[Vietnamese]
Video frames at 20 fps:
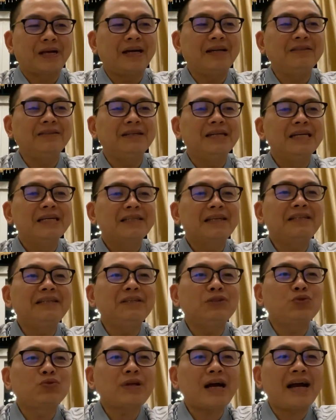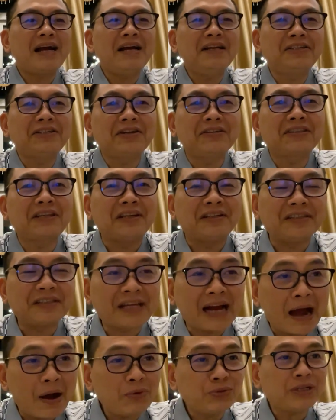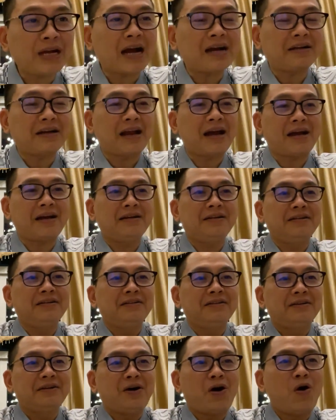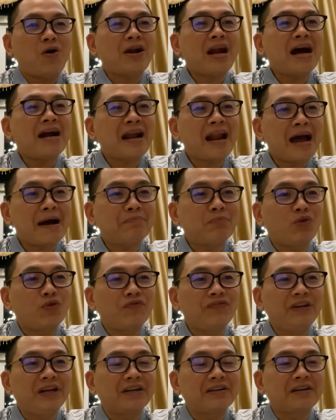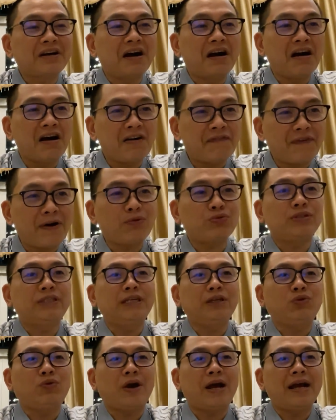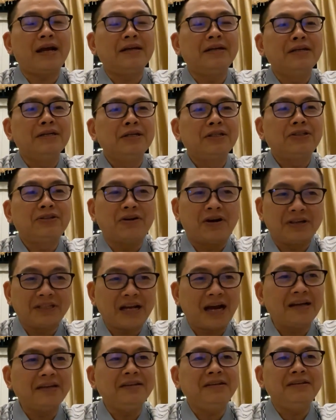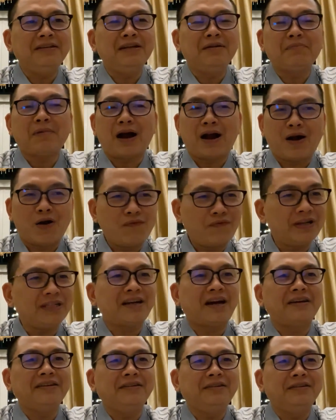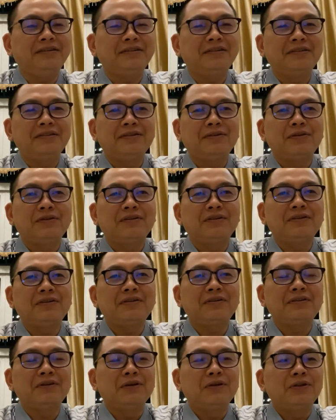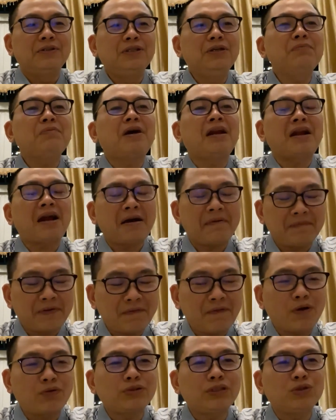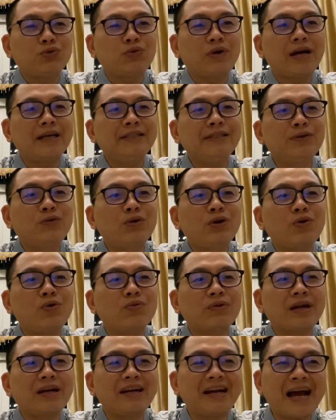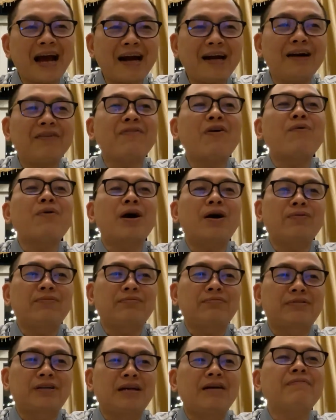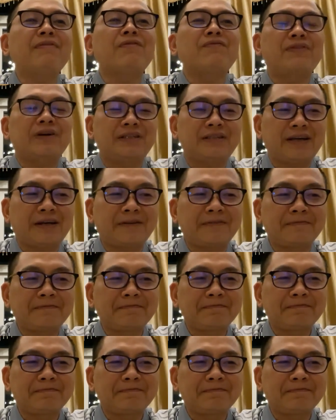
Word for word: đấy thế thì chúng ta hết sức tỉnh táo rằng là họ đang làm một việc ở vòng trí tuệ tưởng giấy nhưng mà không phải giấy ờ, nhưng mà làm vào vòng trí tuệ nhưng cuối cùng lại đang ở vòng hốc tức là vòng vật chất